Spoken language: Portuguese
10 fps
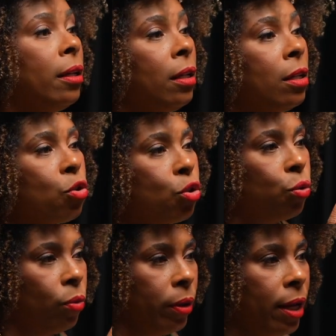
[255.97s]
e,
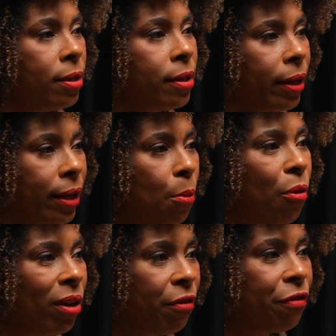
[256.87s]
nisso eles
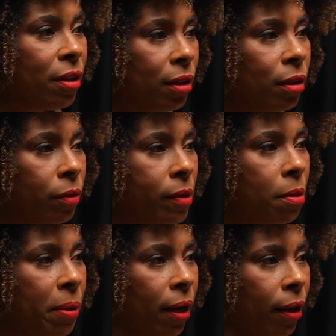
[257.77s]
acabam alavancando esse
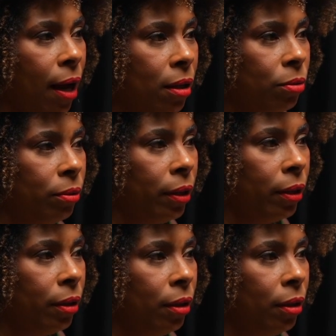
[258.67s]
mercado, né?